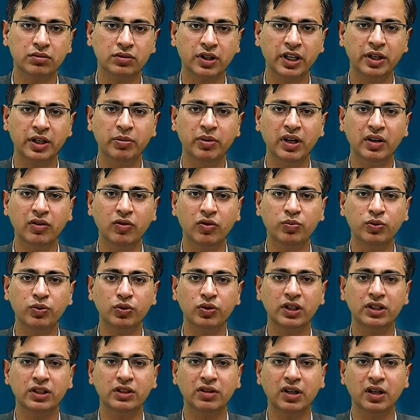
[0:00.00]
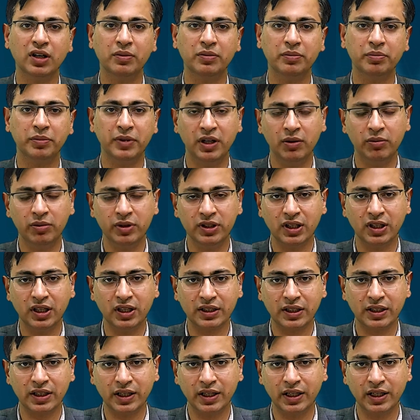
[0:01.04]
कई बार वो पूरे जवाब मिल भी
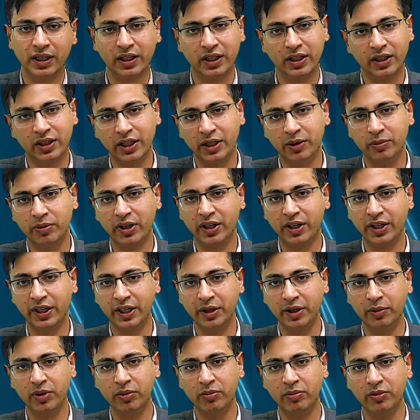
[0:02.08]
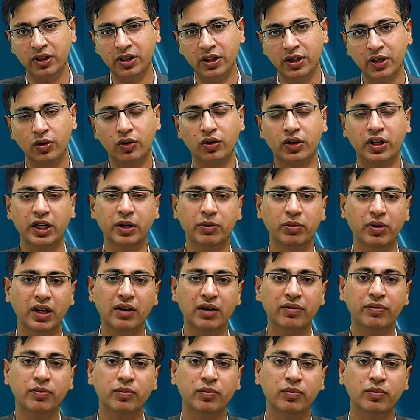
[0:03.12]
जाते हैं लेकिन कई बार नहीं भी मिलते और कई बार